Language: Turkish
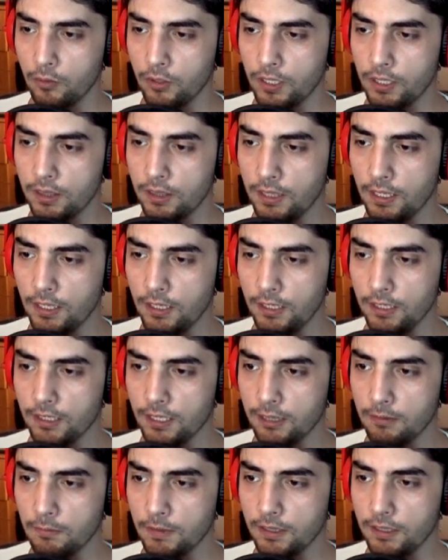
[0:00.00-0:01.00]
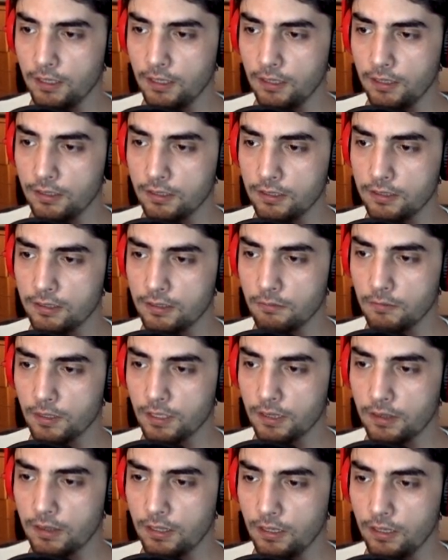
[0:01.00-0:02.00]
Gitti. Gitmedi. Şimdi
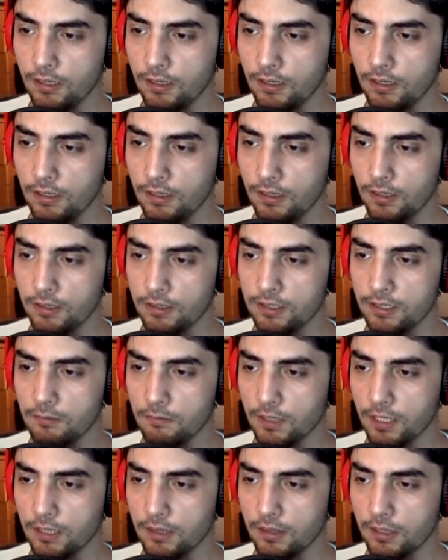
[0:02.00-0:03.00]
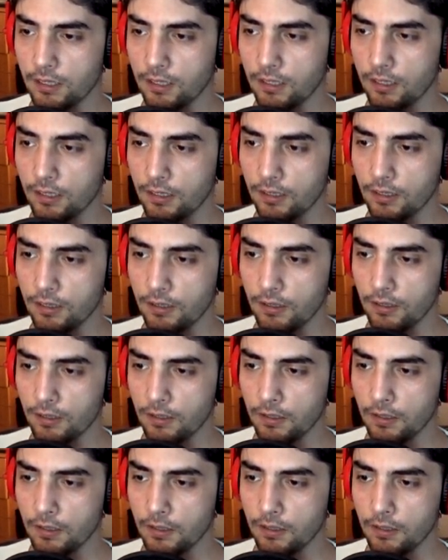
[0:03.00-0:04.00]
gitti. Şimdi gitti.
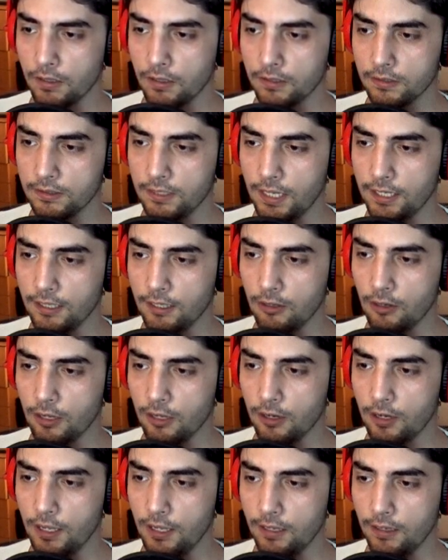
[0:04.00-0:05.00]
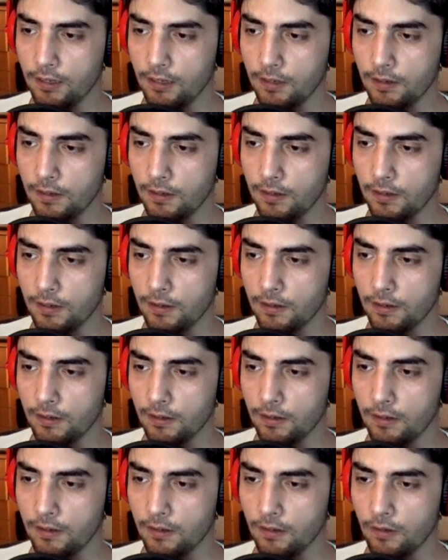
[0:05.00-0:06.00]
Sen de güle güle.
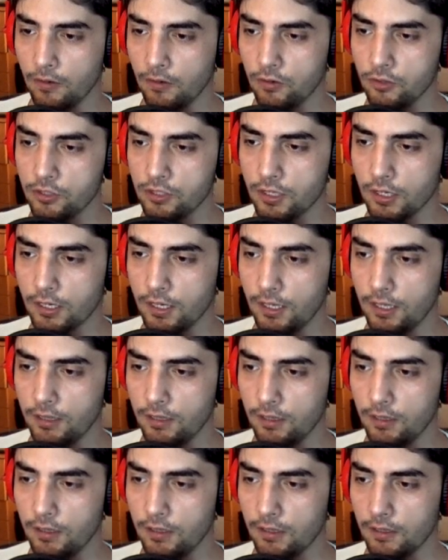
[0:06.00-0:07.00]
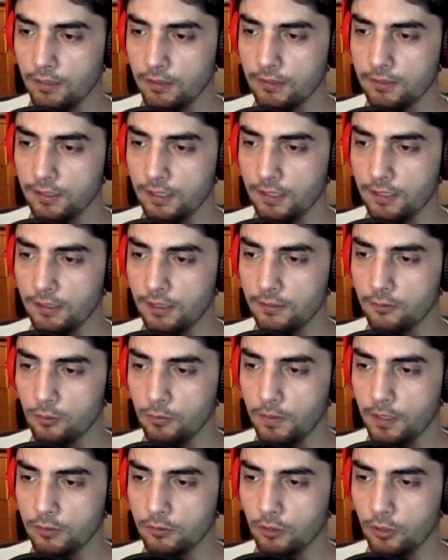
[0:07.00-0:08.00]
Hoşça kal. Sana da
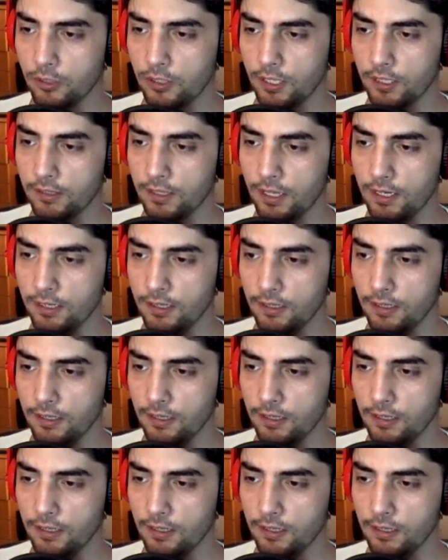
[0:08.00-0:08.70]
süper solda atan.